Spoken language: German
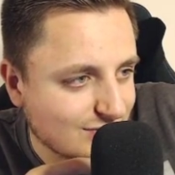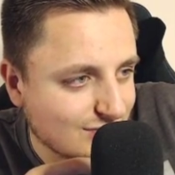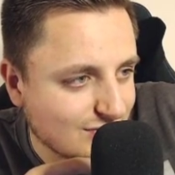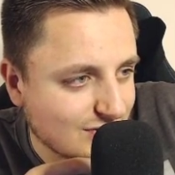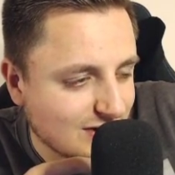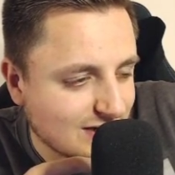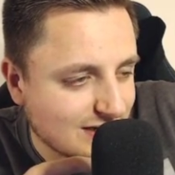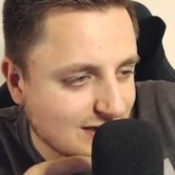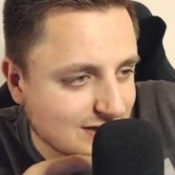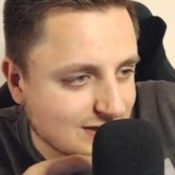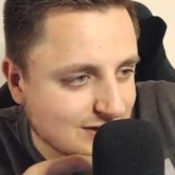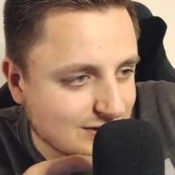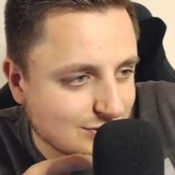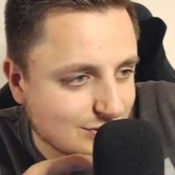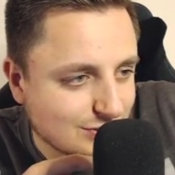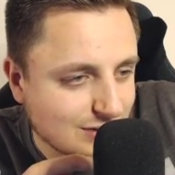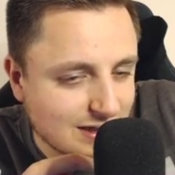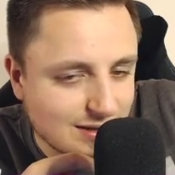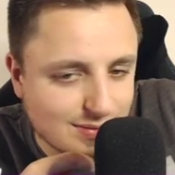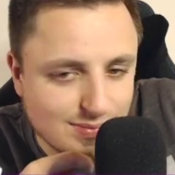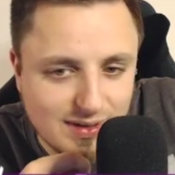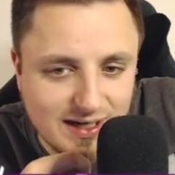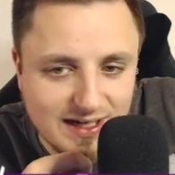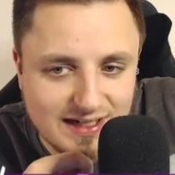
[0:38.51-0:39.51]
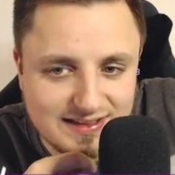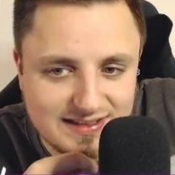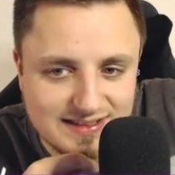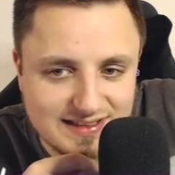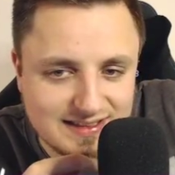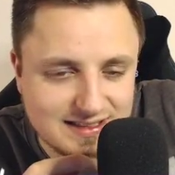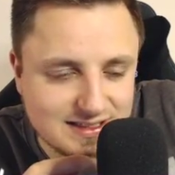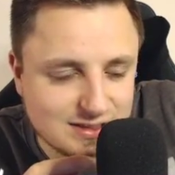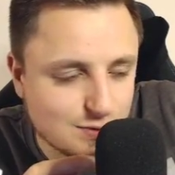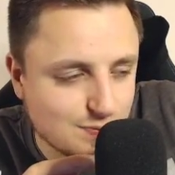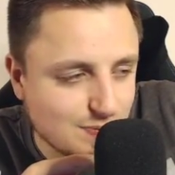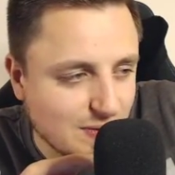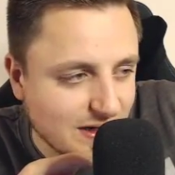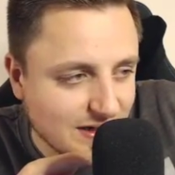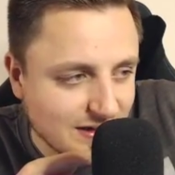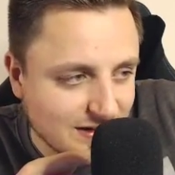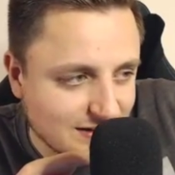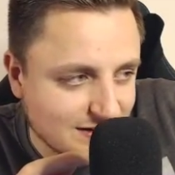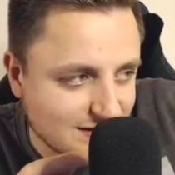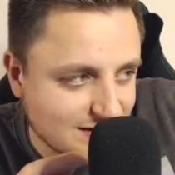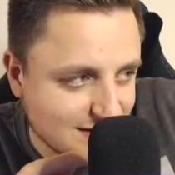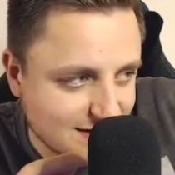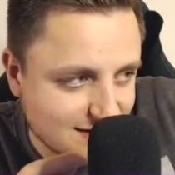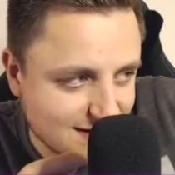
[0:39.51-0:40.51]
die Frage. Oh, er macht es
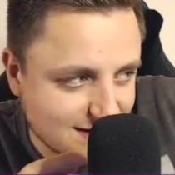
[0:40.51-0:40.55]
spannend.